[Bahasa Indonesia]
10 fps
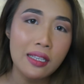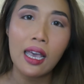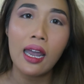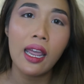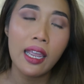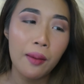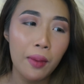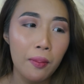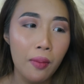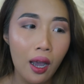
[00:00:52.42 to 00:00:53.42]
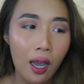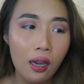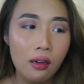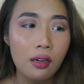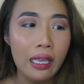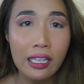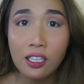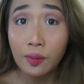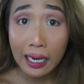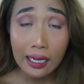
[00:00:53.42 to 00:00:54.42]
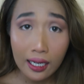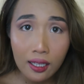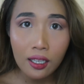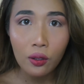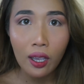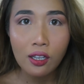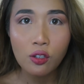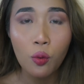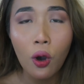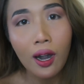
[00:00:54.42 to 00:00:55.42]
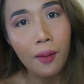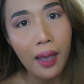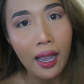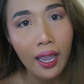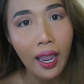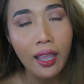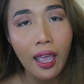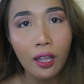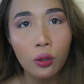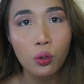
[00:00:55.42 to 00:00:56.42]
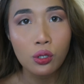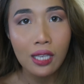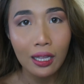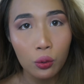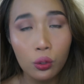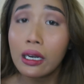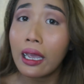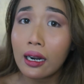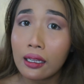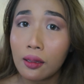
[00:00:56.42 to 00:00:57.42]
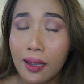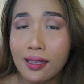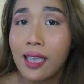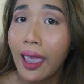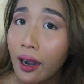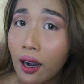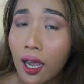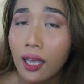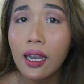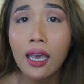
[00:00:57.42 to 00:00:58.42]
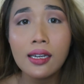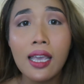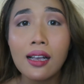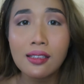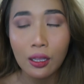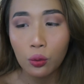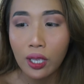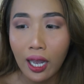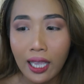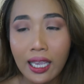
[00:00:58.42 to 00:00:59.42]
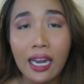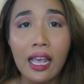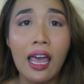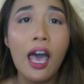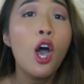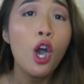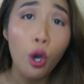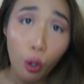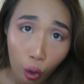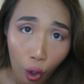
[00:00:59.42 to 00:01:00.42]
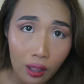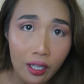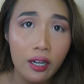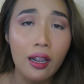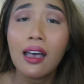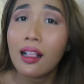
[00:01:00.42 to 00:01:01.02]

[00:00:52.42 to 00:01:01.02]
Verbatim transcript: maskara yang memang hits banget gitu ya, yang semua orang pakai yaitu satu The Real Mascara dan yang satunya lagi adalah Roller